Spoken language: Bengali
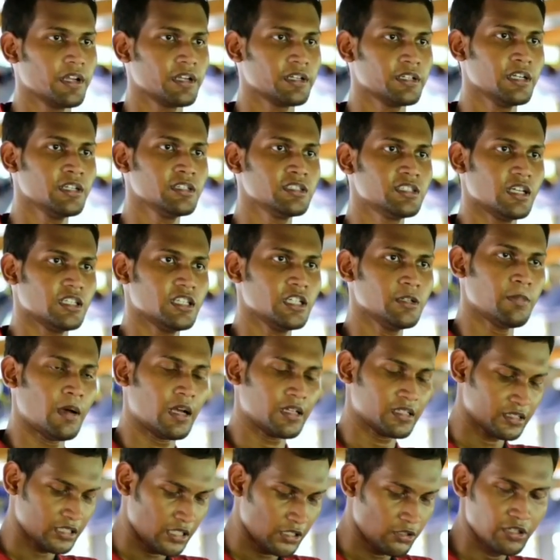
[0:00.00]
প্রেগনেন্ট যাদের
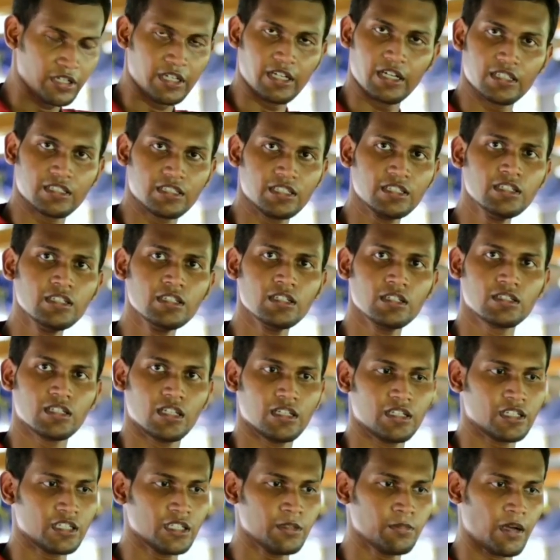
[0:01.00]
বাচ্চা হয়ে গেছে
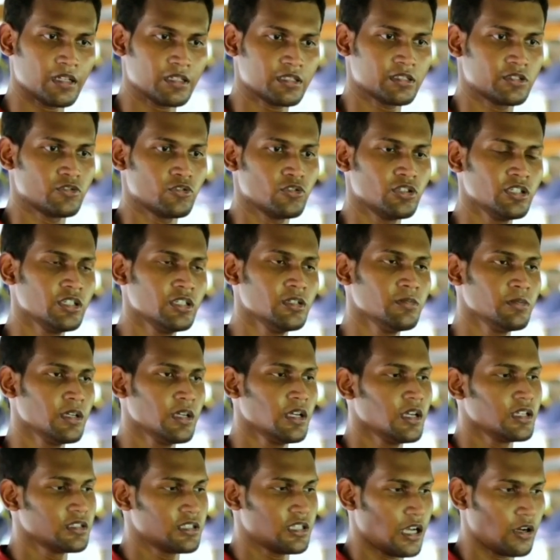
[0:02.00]
তাদেরকে যদি
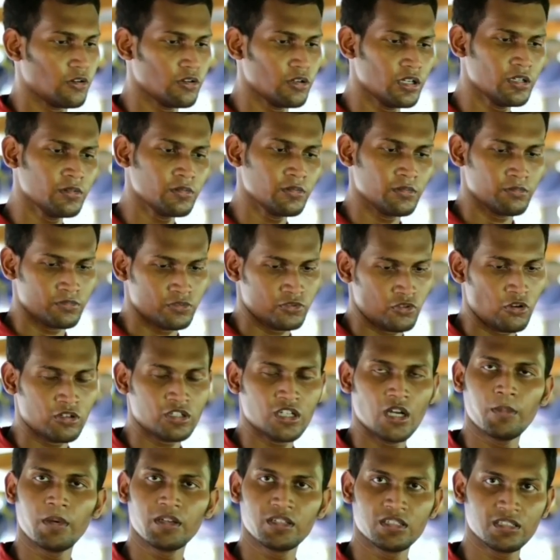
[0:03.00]
ছাগলের
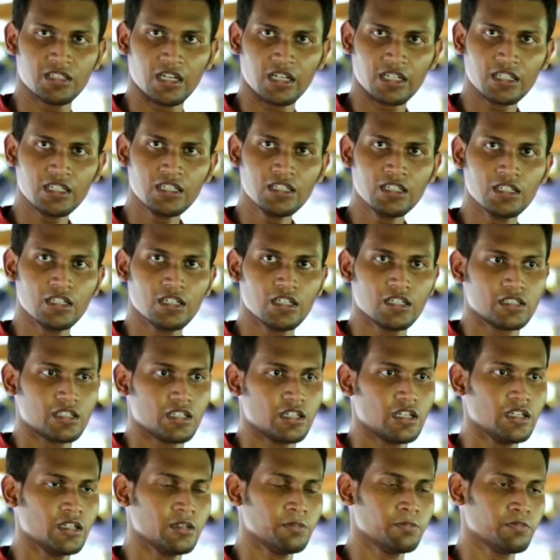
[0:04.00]
সংখ্যা বেশি থাকে
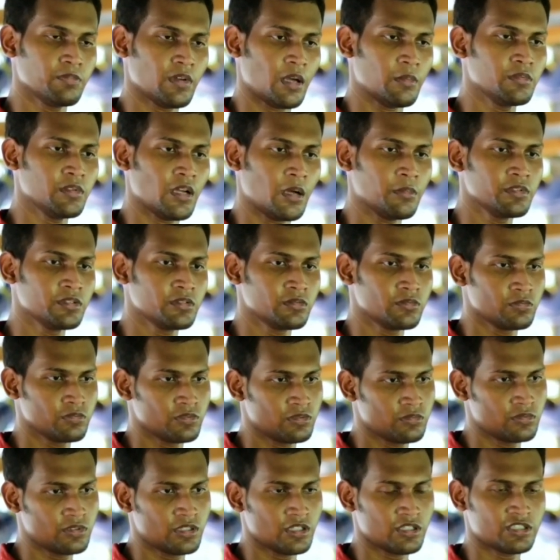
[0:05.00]
তাহলে আমি আমি
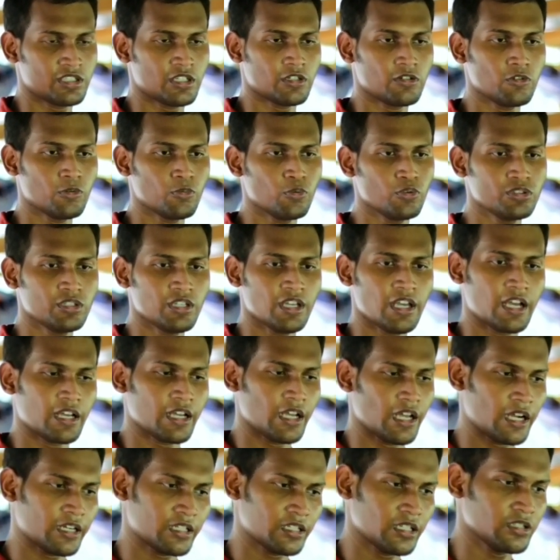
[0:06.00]
চেষ্টা করব যে
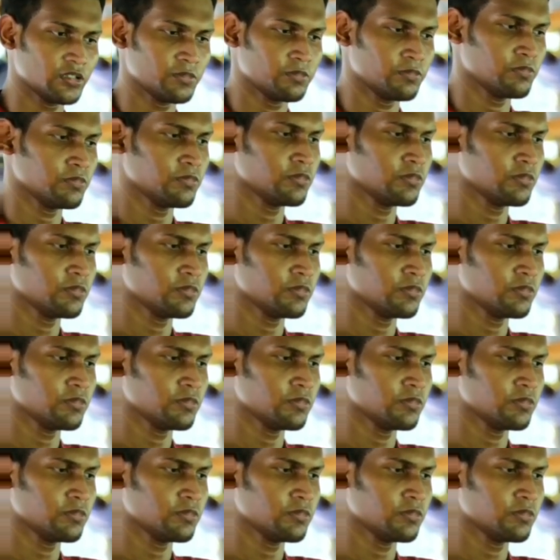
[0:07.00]
একটা